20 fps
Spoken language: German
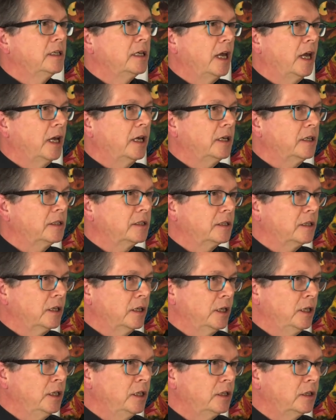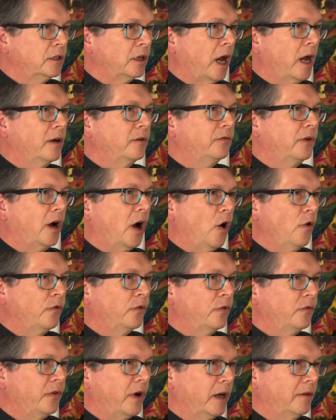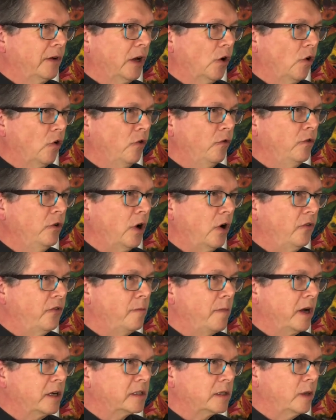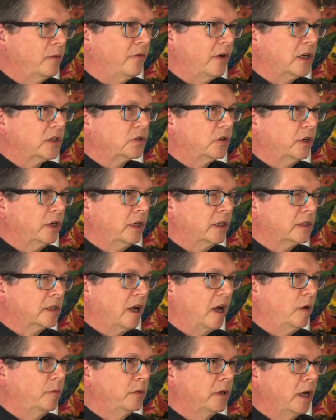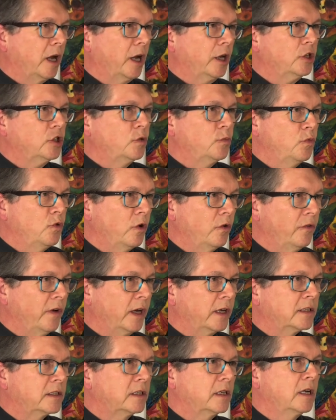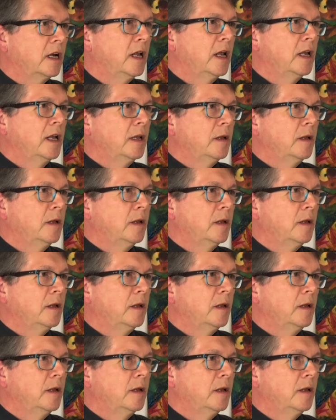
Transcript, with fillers: der ist nicht einfach aufgefahren, weil er unaufmerksam war, sondern es gab hier einen Spurwechsel,